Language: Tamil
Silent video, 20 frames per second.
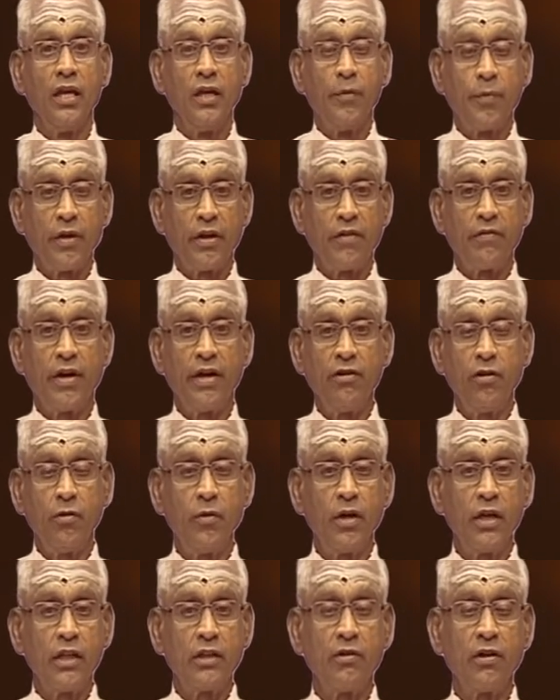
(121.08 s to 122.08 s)
இப்படி
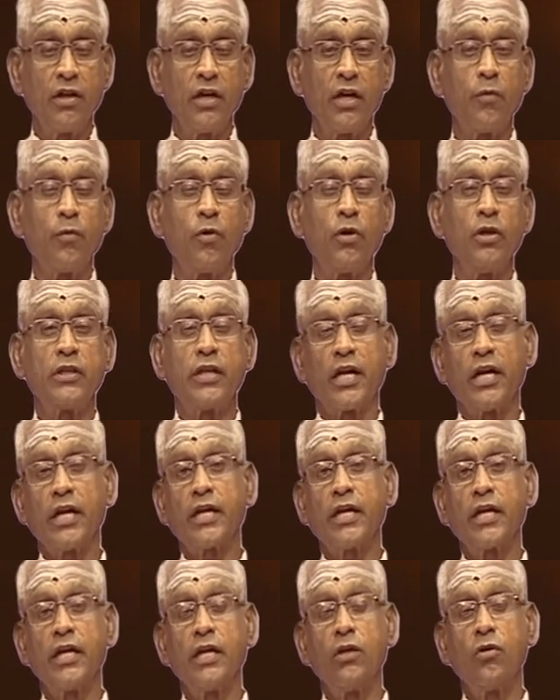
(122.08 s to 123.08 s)
வடிவம் எடுத்து வருகிற பொழுது
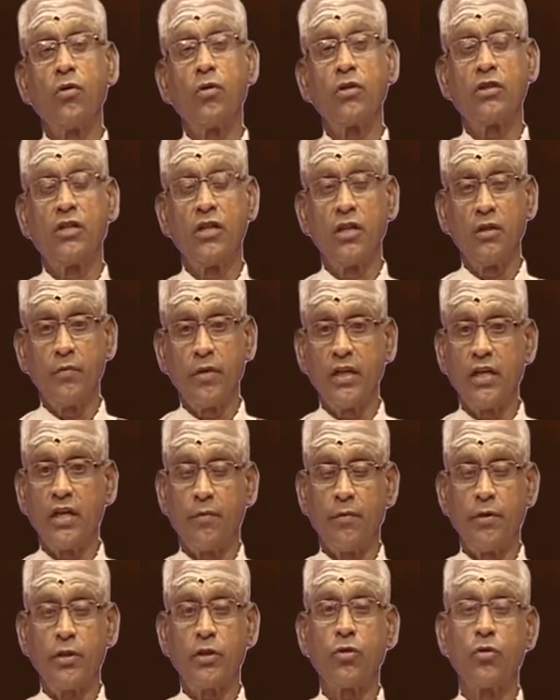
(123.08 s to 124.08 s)
தனக்கென்று ஒரு திருமேனி
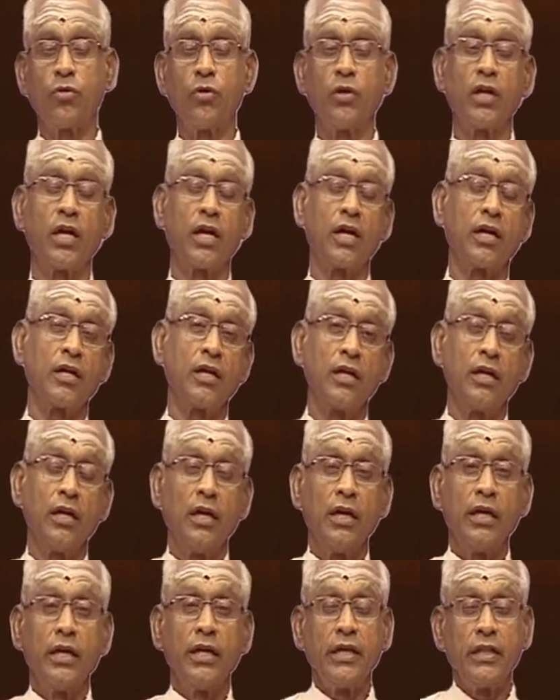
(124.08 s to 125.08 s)
அமைத்துக் கொள்கிறார்
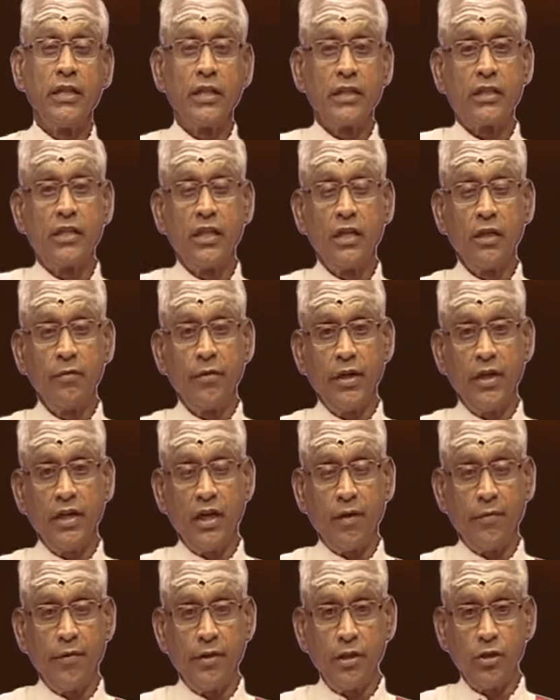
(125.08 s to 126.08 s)
இந்த
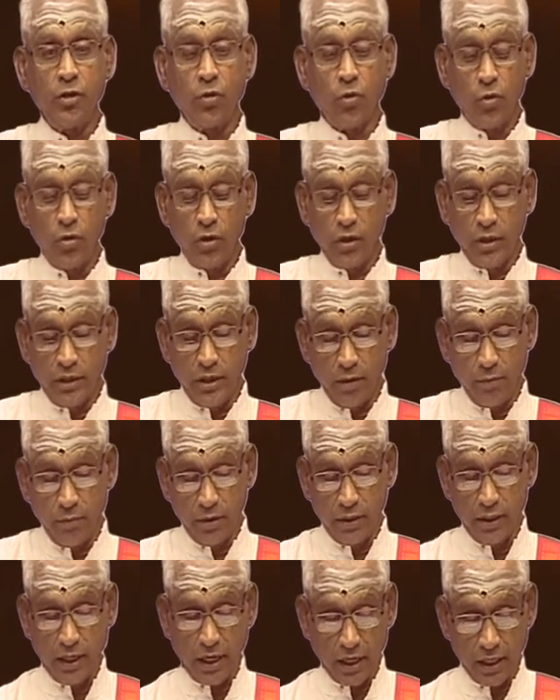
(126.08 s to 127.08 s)
திருமேனி அமைத்துக் கொள்ளுதல்
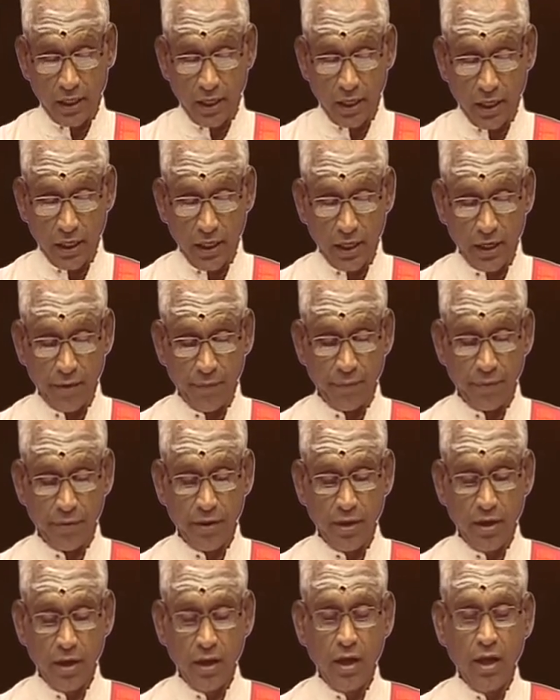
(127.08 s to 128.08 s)
என்பது அழகாக
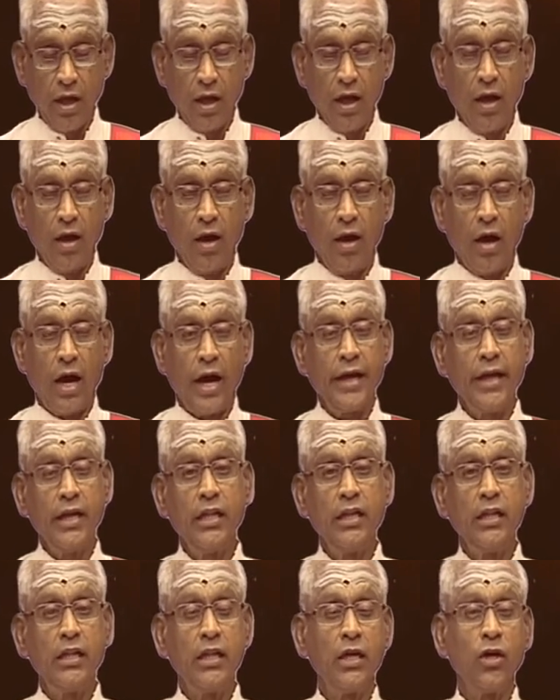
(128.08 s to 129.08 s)

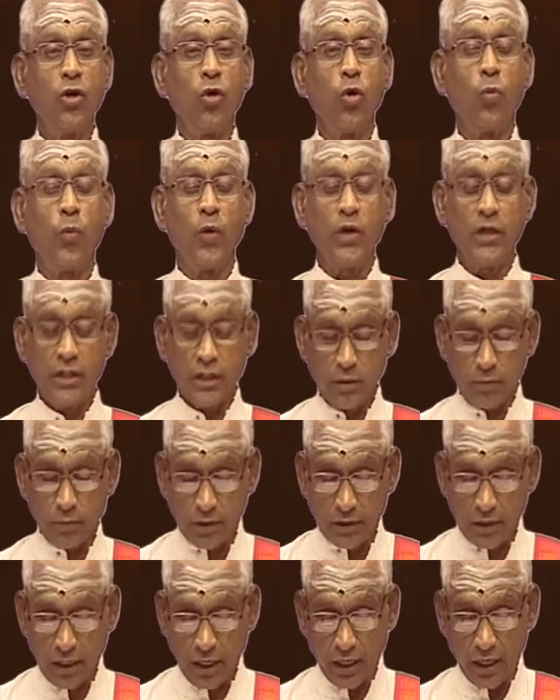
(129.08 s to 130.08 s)
ஐந்து உபனிஷத்
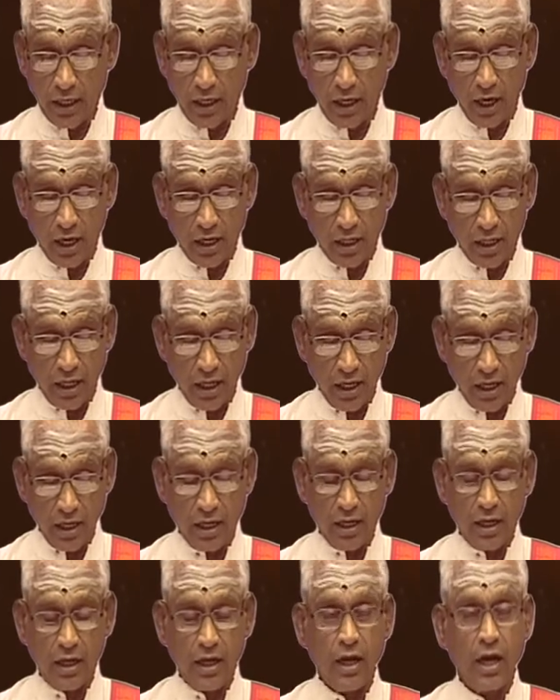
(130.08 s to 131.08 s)
மந்திரங்களானதாக
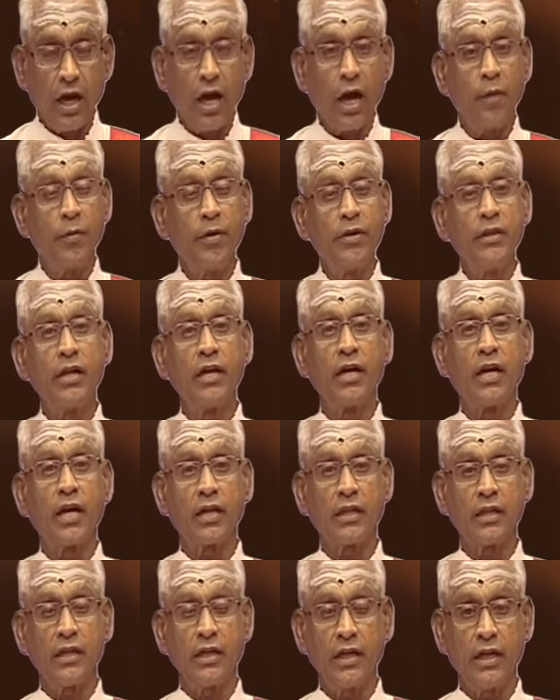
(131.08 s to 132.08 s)

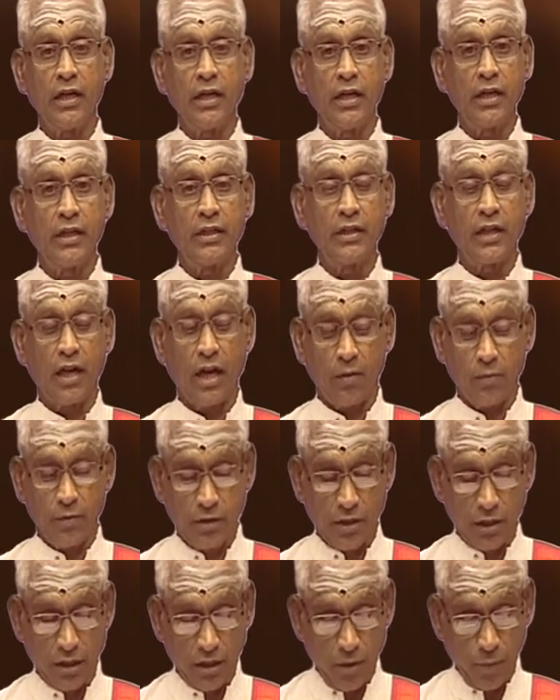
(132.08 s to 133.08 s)
அமைந்திருக்கிறது என்று இந்த
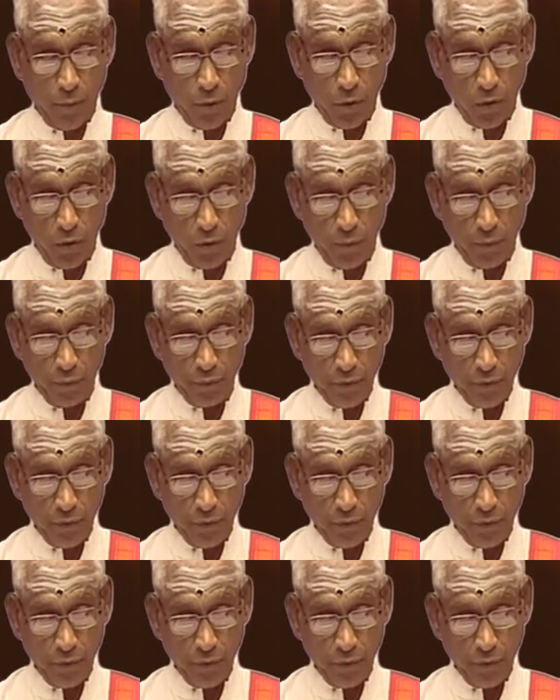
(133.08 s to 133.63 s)
நாமத்திற்கு பொருள்